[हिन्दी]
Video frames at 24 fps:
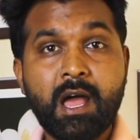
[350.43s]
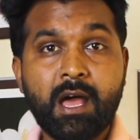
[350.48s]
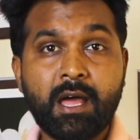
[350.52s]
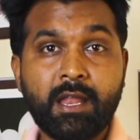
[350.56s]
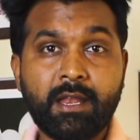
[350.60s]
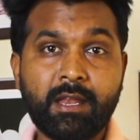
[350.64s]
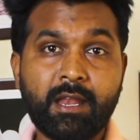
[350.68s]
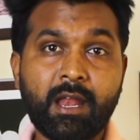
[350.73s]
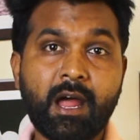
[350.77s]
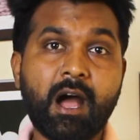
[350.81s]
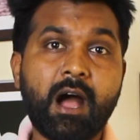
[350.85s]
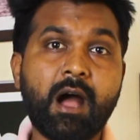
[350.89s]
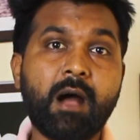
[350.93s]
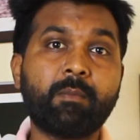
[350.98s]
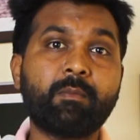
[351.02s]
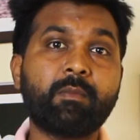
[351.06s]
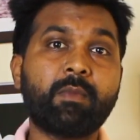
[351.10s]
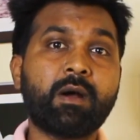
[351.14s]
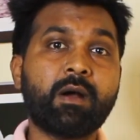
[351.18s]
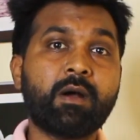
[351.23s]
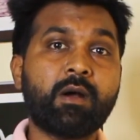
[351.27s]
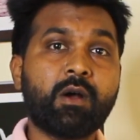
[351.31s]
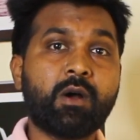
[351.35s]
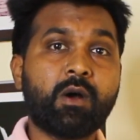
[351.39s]
नाम
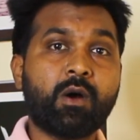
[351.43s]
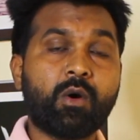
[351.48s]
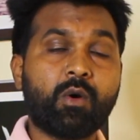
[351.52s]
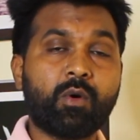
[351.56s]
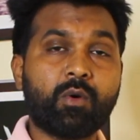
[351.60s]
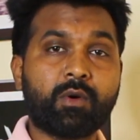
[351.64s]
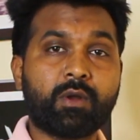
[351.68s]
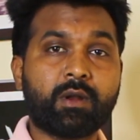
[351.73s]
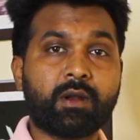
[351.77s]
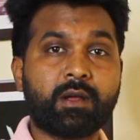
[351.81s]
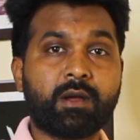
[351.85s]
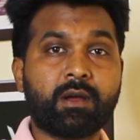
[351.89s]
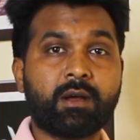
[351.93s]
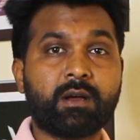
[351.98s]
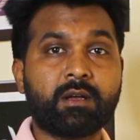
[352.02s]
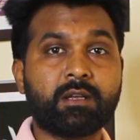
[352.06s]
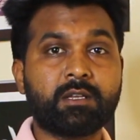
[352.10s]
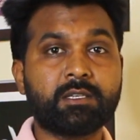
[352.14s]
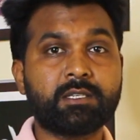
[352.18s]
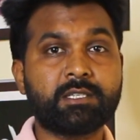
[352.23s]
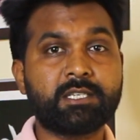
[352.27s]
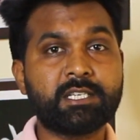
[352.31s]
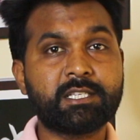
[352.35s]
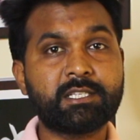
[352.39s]
और
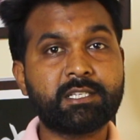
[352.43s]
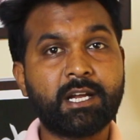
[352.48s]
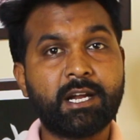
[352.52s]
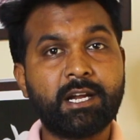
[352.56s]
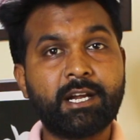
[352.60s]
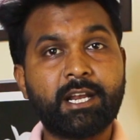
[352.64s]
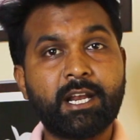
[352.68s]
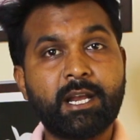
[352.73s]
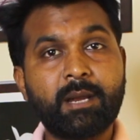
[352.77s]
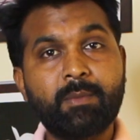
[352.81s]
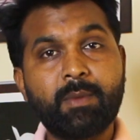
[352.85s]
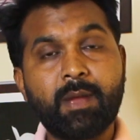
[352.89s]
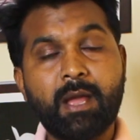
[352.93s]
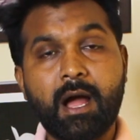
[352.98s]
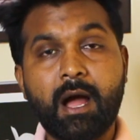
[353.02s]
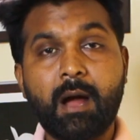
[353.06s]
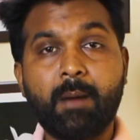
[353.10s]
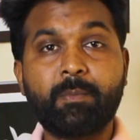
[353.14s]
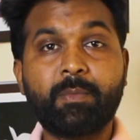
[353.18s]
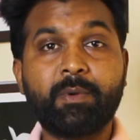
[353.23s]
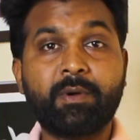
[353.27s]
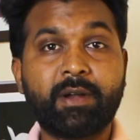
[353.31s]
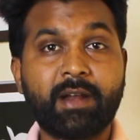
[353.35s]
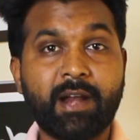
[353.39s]
जिस कंट्री में
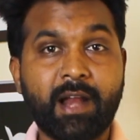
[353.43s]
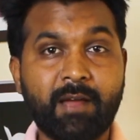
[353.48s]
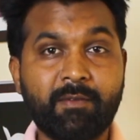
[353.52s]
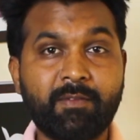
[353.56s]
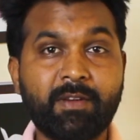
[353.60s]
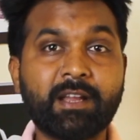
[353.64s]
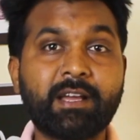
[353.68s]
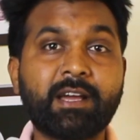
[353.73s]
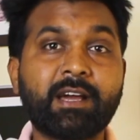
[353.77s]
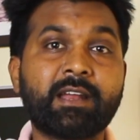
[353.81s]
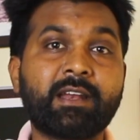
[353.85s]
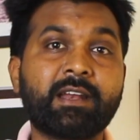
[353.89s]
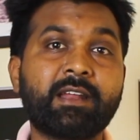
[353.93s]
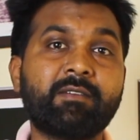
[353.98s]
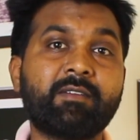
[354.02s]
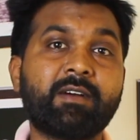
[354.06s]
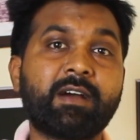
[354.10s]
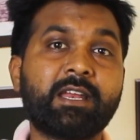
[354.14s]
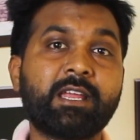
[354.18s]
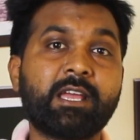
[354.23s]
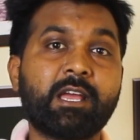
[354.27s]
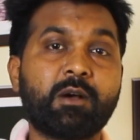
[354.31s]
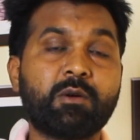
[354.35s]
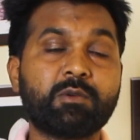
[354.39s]
आप ट्रैवल करने
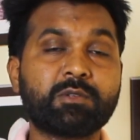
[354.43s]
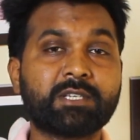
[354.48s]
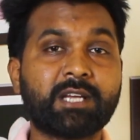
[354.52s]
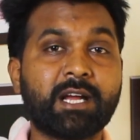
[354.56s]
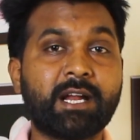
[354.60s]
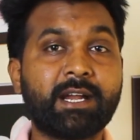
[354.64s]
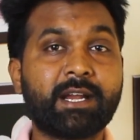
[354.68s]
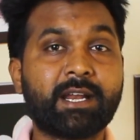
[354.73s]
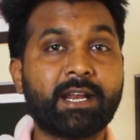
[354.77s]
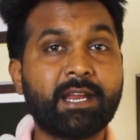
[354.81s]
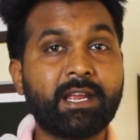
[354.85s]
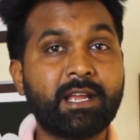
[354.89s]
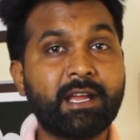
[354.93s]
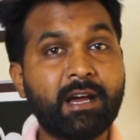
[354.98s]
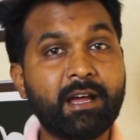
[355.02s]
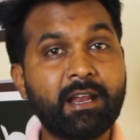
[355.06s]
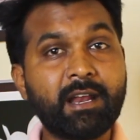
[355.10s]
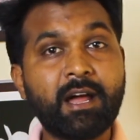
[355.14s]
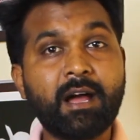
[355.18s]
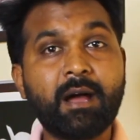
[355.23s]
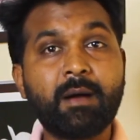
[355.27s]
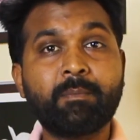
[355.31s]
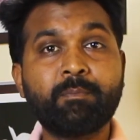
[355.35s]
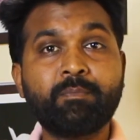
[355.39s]
वाले हैं उस कंट्री का
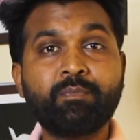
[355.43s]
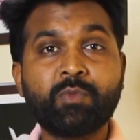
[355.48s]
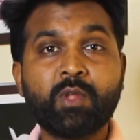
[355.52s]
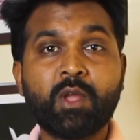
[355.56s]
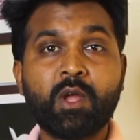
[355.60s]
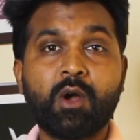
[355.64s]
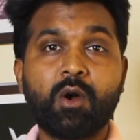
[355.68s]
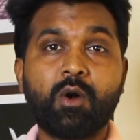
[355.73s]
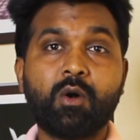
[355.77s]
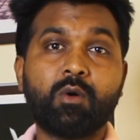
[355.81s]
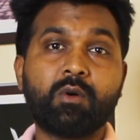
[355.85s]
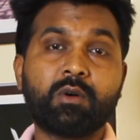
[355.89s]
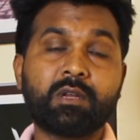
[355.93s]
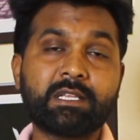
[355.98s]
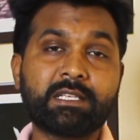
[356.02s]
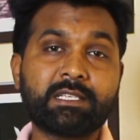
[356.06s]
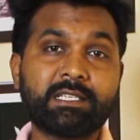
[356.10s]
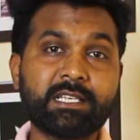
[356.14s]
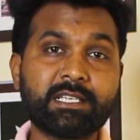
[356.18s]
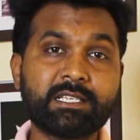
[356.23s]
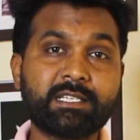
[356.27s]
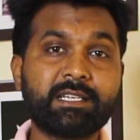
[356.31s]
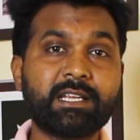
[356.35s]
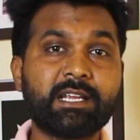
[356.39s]
नाम और
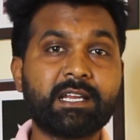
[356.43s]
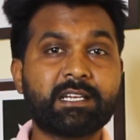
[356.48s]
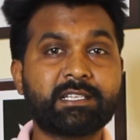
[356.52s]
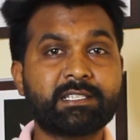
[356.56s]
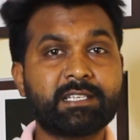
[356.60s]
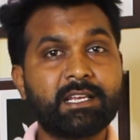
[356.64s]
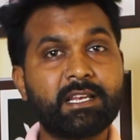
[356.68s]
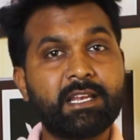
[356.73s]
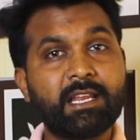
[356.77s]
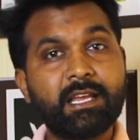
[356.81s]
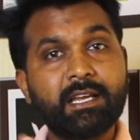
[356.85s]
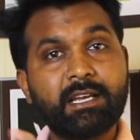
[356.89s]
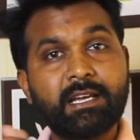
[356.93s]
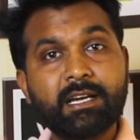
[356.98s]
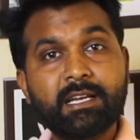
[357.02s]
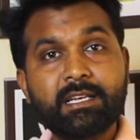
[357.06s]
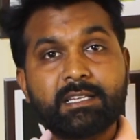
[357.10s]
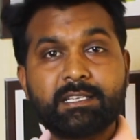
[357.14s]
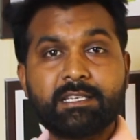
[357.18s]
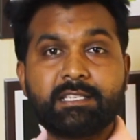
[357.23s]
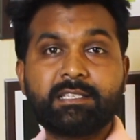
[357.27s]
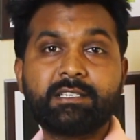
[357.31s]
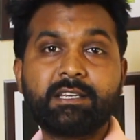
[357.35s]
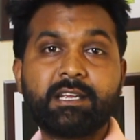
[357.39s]
जिस डेट से
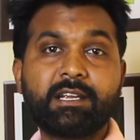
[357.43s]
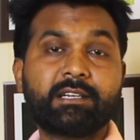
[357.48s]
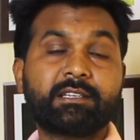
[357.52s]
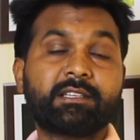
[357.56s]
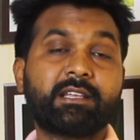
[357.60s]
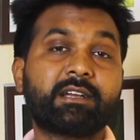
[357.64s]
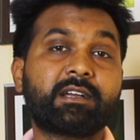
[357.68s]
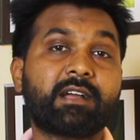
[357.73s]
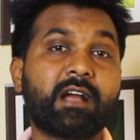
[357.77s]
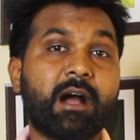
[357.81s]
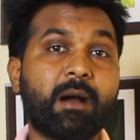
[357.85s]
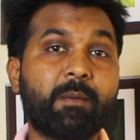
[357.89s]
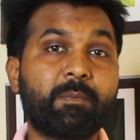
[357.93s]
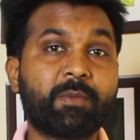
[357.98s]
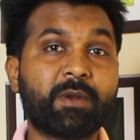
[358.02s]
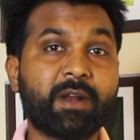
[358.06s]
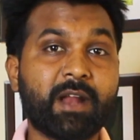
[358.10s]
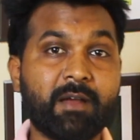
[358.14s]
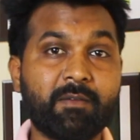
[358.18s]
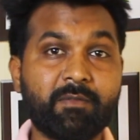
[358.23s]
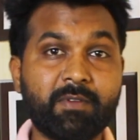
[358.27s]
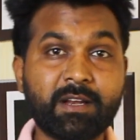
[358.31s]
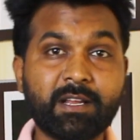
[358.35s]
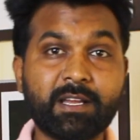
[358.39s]
लेकर जिस डेट तक आप
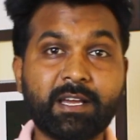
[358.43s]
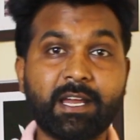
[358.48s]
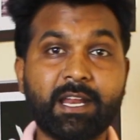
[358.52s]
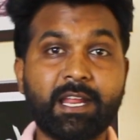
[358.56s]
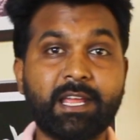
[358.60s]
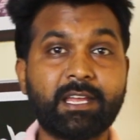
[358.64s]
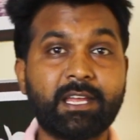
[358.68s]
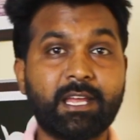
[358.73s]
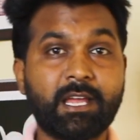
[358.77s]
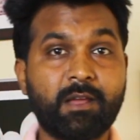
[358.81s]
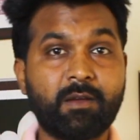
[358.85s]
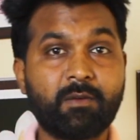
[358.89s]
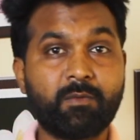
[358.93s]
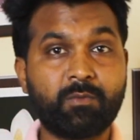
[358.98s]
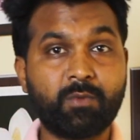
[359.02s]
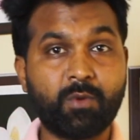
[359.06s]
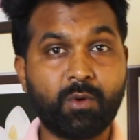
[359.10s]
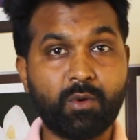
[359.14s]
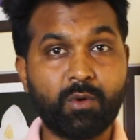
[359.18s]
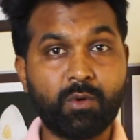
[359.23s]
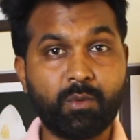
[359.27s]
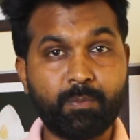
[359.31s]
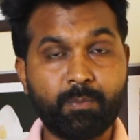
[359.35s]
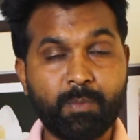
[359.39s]
ट्रैवल करेंगे
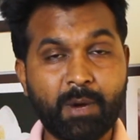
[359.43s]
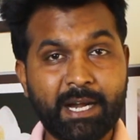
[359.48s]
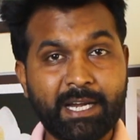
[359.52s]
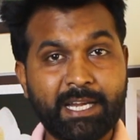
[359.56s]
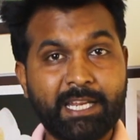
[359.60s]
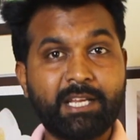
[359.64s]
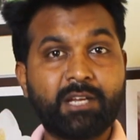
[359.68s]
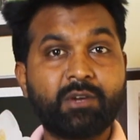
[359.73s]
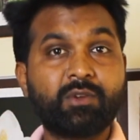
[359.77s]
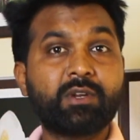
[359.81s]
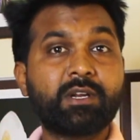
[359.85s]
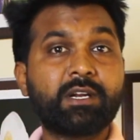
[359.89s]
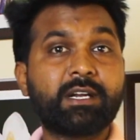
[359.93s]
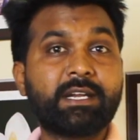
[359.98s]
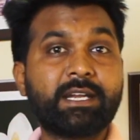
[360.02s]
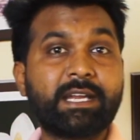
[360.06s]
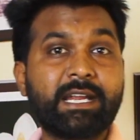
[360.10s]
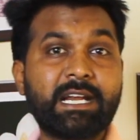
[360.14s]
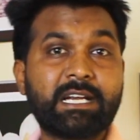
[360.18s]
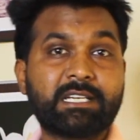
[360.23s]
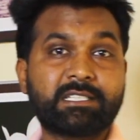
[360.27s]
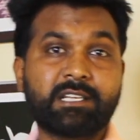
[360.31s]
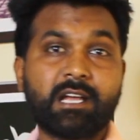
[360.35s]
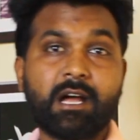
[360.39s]
वो पार्टिकुलर
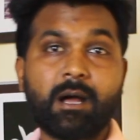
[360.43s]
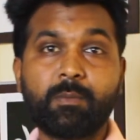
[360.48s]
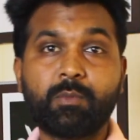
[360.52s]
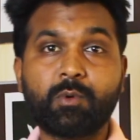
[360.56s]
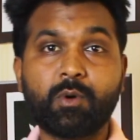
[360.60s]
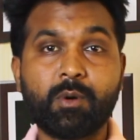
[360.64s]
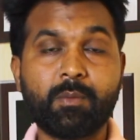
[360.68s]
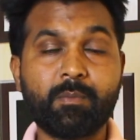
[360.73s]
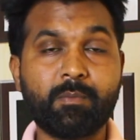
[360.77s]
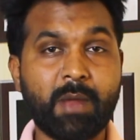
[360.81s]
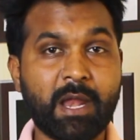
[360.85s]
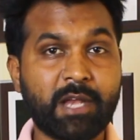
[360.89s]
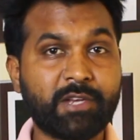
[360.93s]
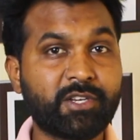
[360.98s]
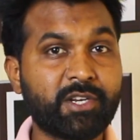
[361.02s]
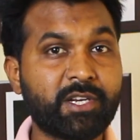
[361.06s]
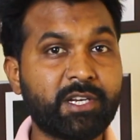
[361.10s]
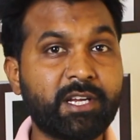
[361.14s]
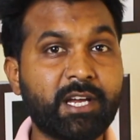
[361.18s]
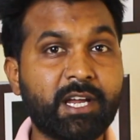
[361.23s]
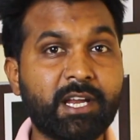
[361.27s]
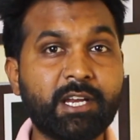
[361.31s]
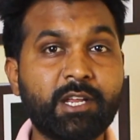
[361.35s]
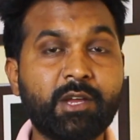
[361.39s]
डेट्स आपको
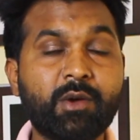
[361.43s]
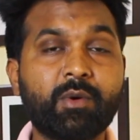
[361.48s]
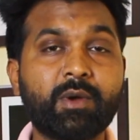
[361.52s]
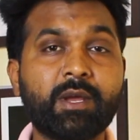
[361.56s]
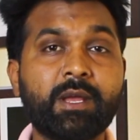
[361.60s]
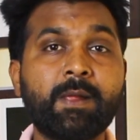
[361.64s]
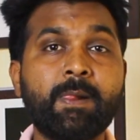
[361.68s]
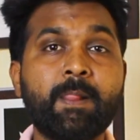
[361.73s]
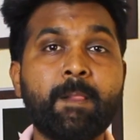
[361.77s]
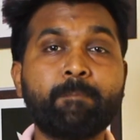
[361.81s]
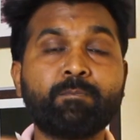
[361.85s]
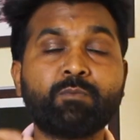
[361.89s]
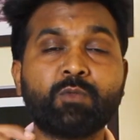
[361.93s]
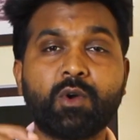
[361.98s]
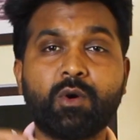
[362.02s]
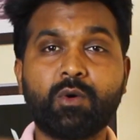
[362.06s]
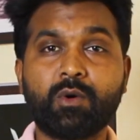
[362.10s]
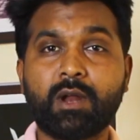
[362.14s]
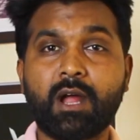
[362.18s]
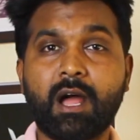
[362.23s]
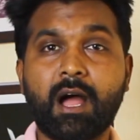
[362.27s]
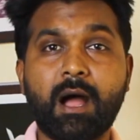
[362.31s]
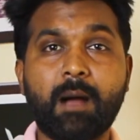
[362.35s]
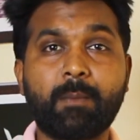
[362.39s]
मेंशन करनी होगी
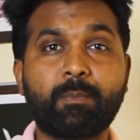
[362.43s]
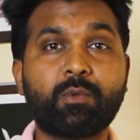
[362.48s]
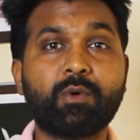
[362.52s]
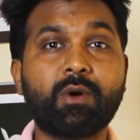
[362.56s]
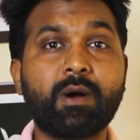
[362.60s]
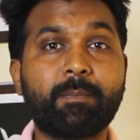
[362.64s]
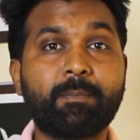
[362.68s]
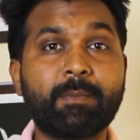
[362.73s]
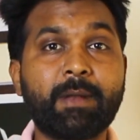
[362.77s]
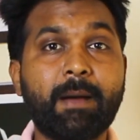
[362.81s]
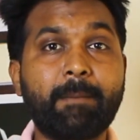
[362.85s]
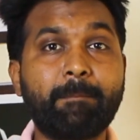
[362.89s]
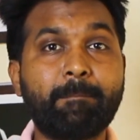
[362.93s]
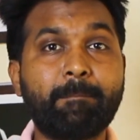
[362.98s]
और आपको अपना